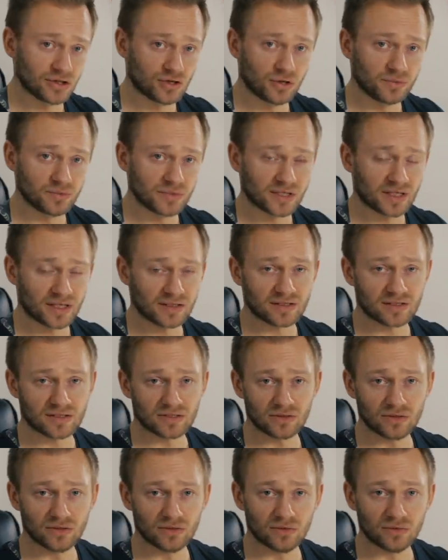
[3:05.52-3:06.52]
Ihr kommt
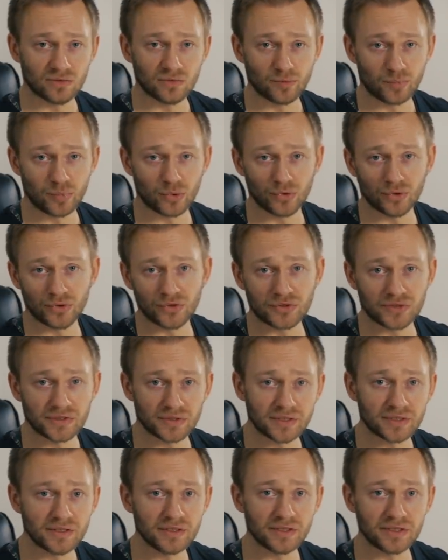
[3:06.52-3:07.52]
ganz äh, blöd
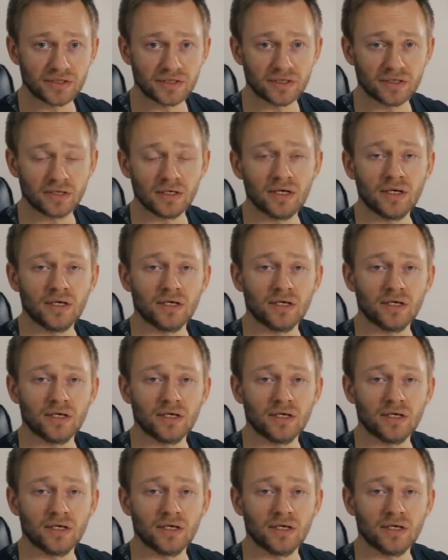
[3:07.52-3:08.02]
in die,